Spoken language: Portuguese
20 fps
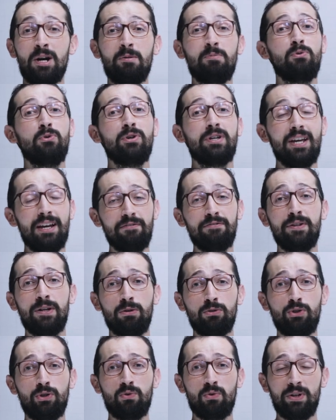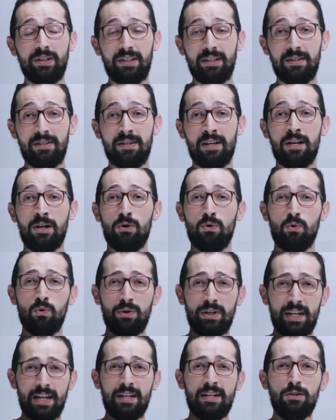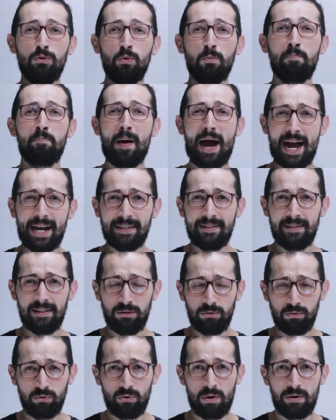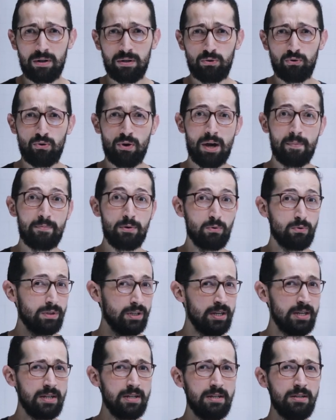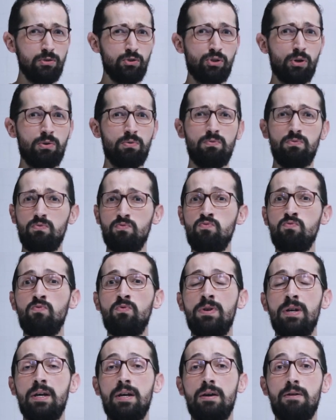porque afinal de contas o querido parça do Donald Trump, o Kim Jong-un,